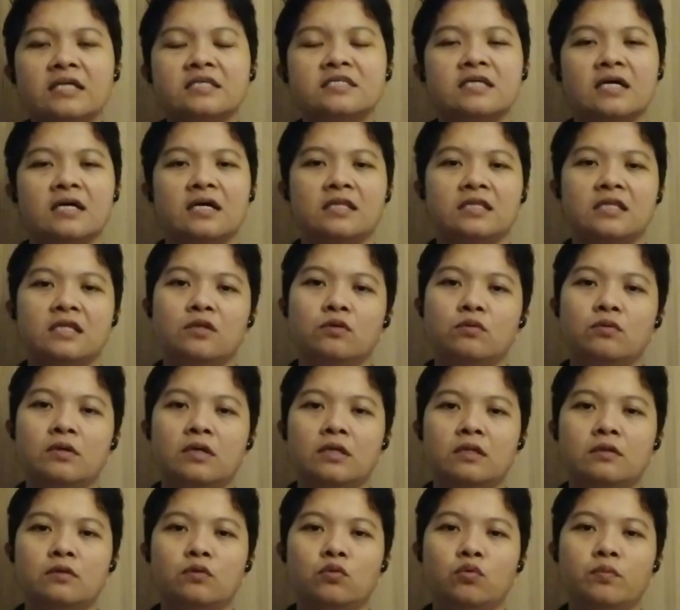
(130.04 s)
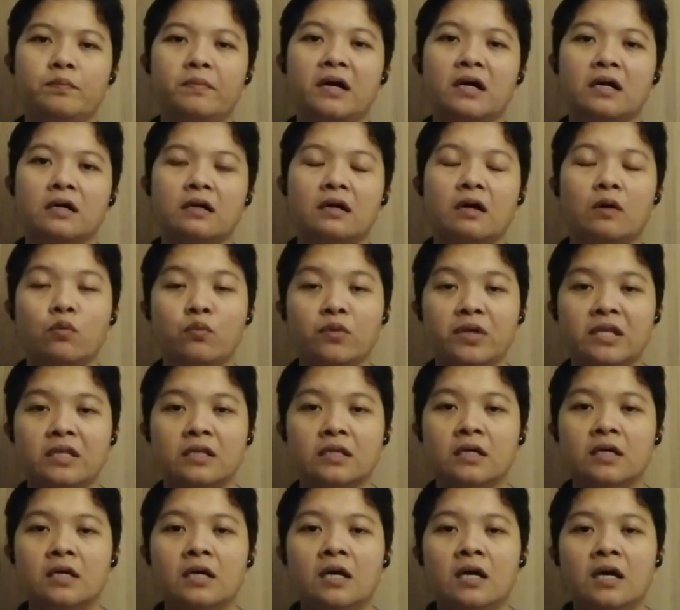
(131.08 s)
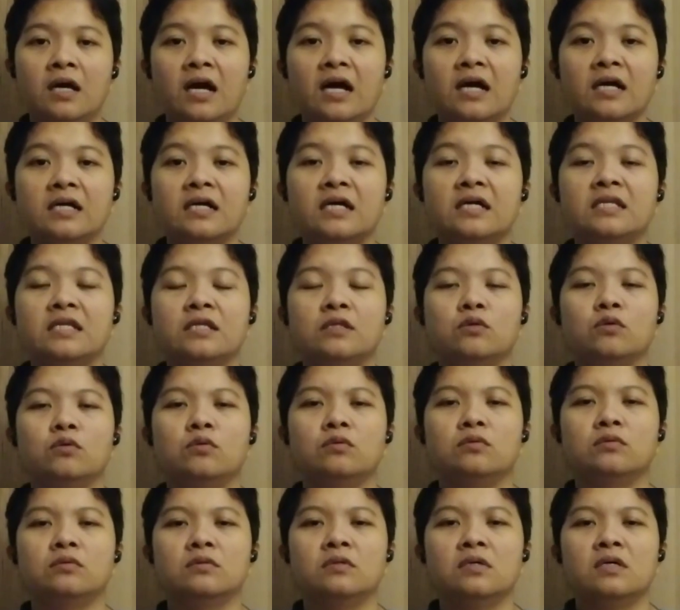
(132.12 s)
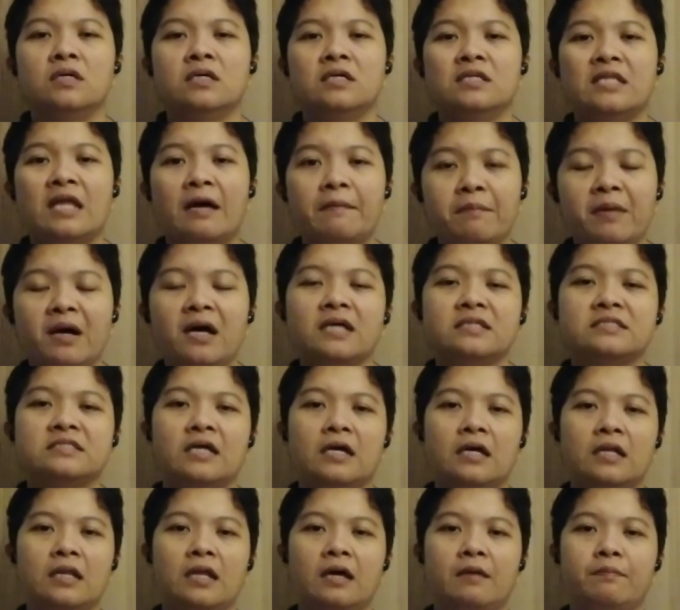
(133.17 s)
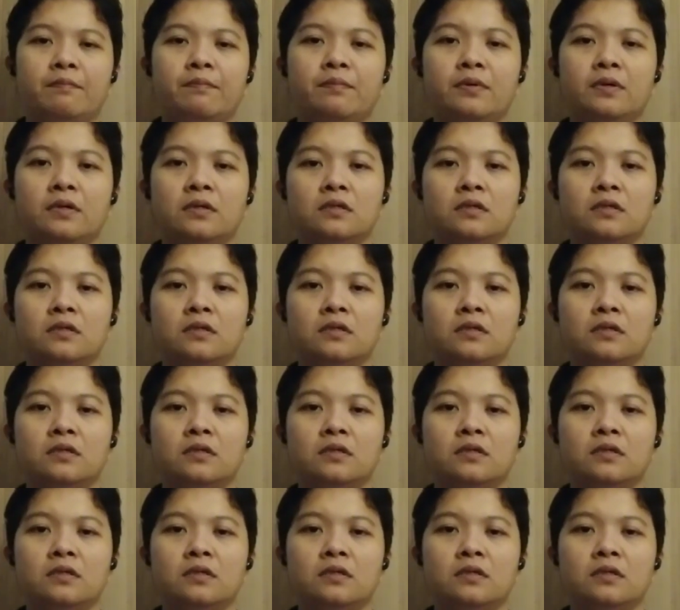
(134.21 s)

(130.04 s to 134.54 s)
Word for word: sa katinuan upang gawin ang ganitong napakasaklap